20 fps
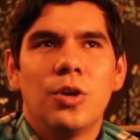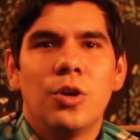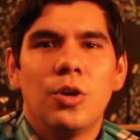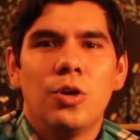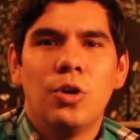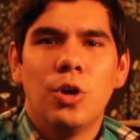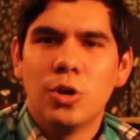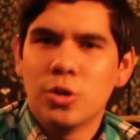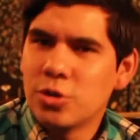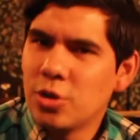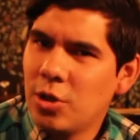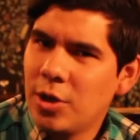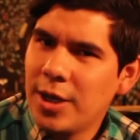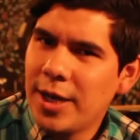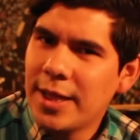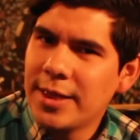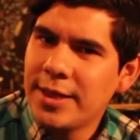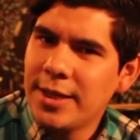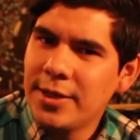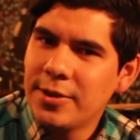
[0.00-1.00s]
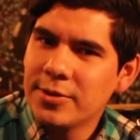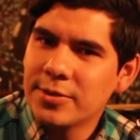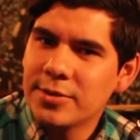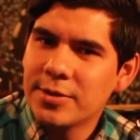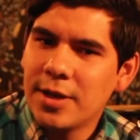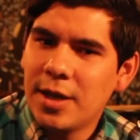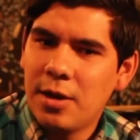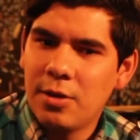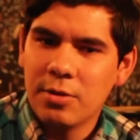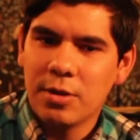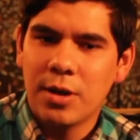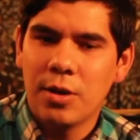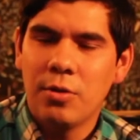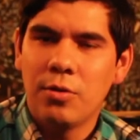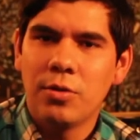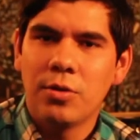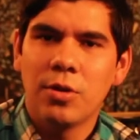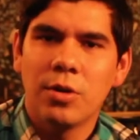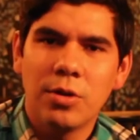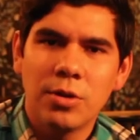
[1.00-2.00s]
no son latinos, aunque
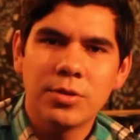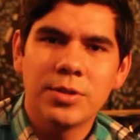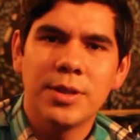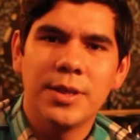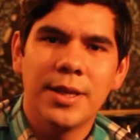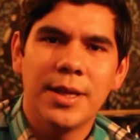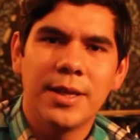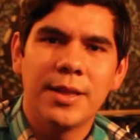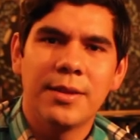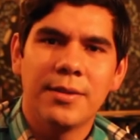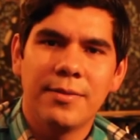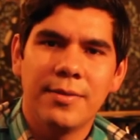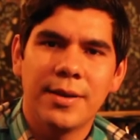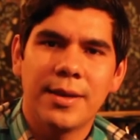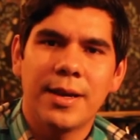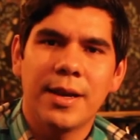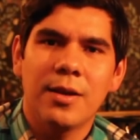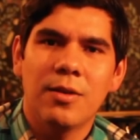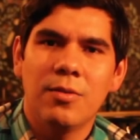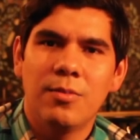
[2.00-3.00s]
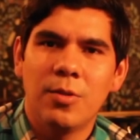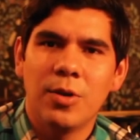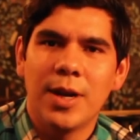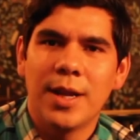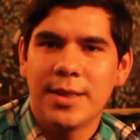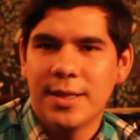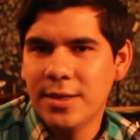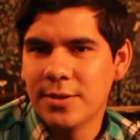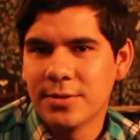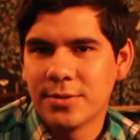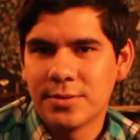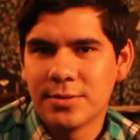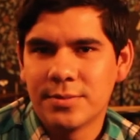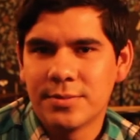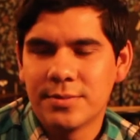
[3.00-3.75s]
uno los identifica como latinos.